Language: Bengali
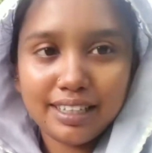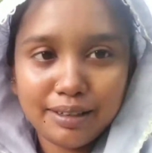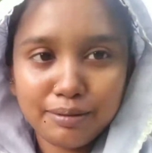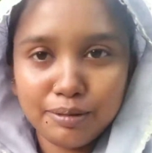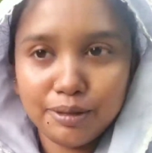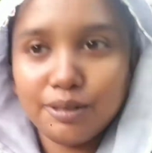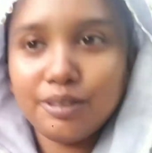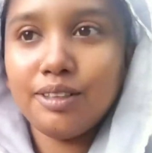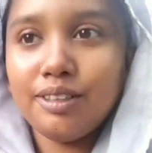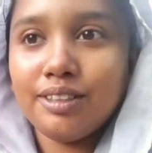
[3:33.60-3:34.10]

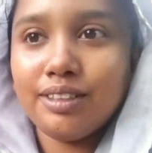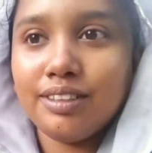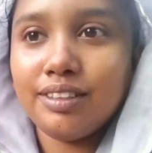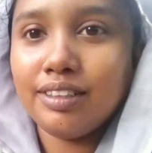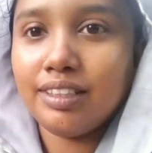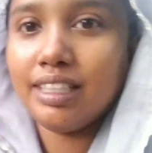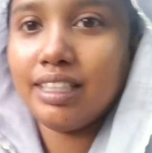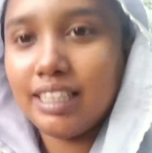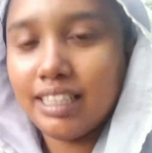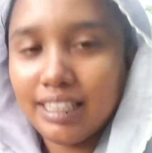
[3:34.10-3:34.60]
খাবো
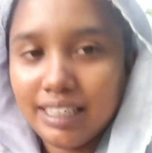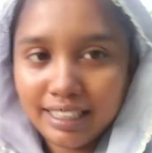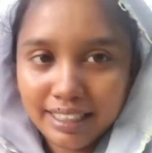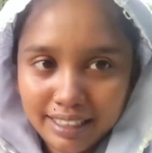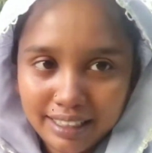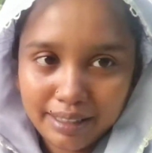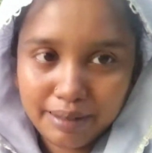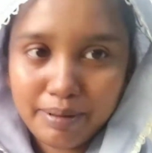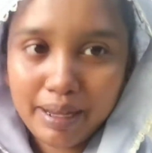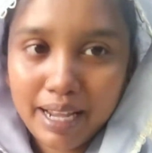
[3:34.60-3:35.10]

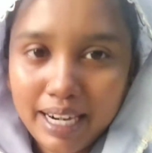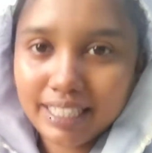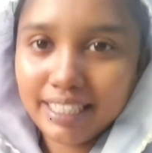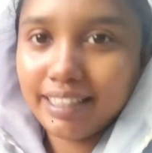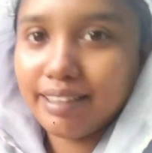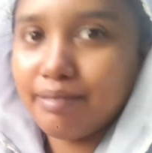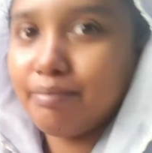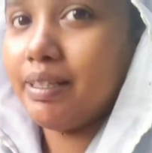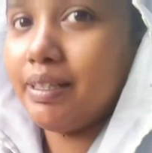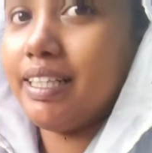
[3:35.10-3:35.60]
বাড়ি
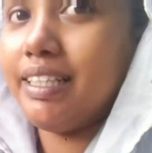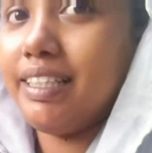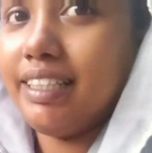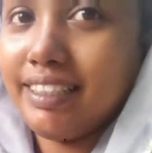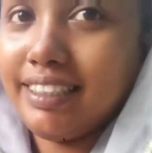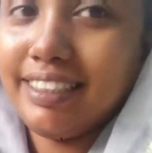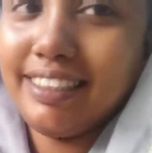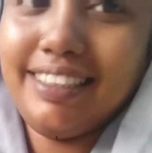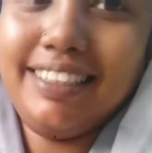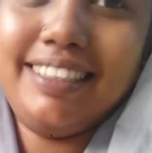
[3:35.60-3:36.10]
থেকে প্লেট
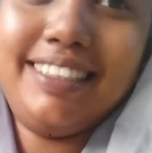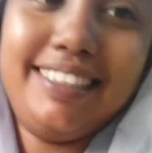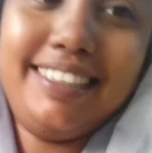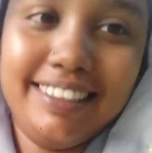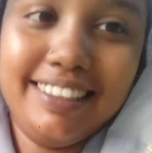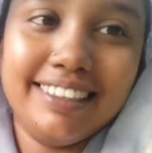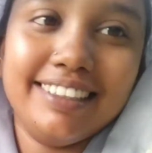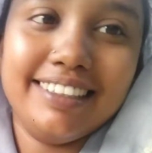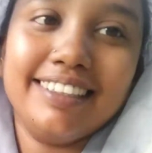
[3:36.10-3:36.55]
নিয়ে যেতেছি